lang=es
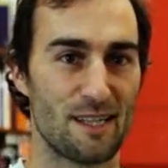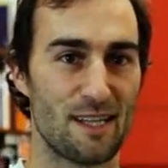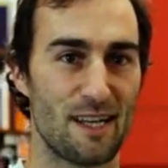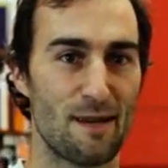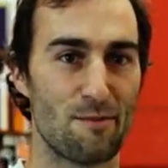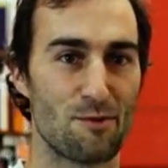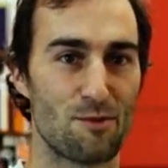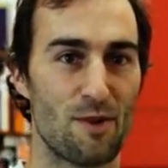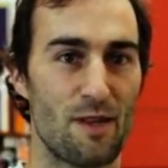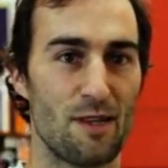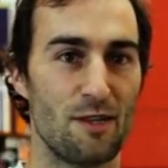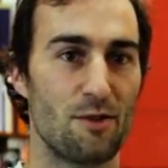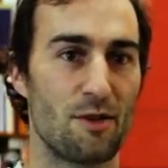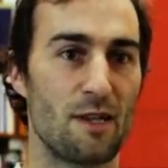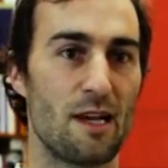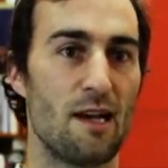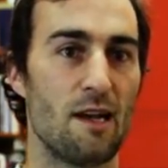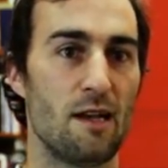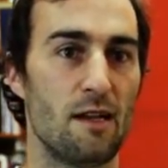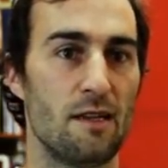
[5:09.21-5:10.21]
que teníamos una
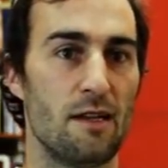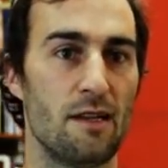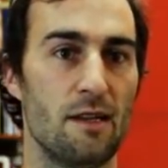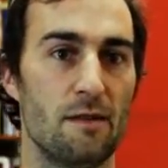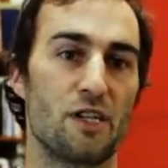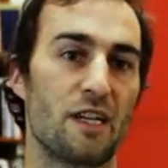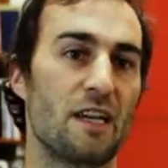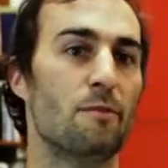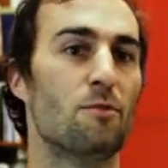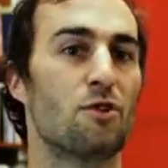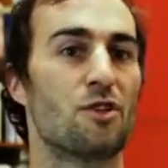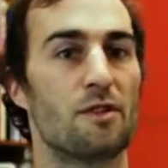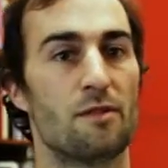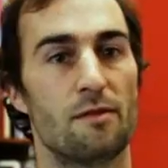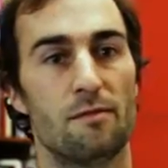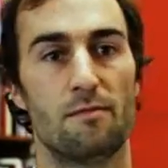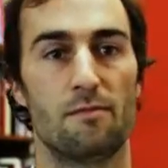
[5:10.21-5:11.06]
editorial y, hemos